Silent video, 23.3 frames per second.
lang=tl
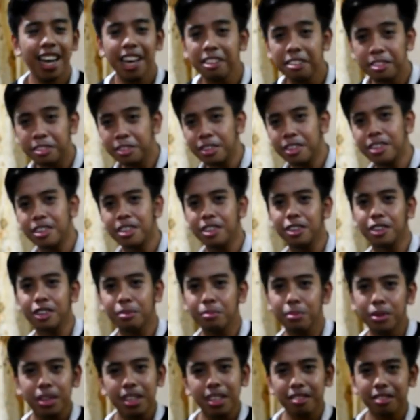Hi sir, good
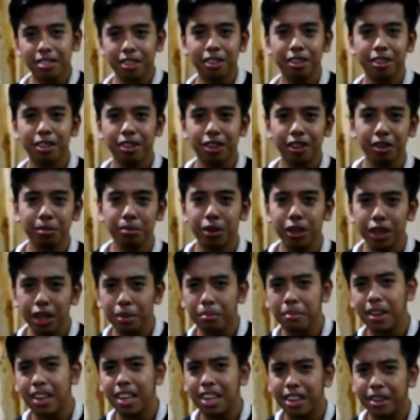morning sir, good morning
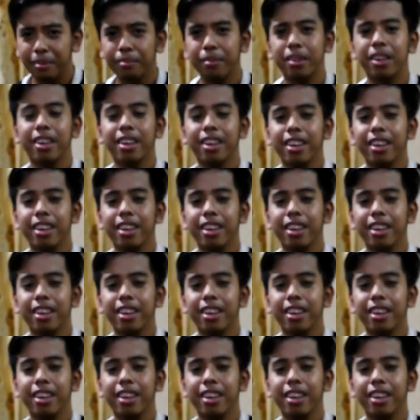ma'am.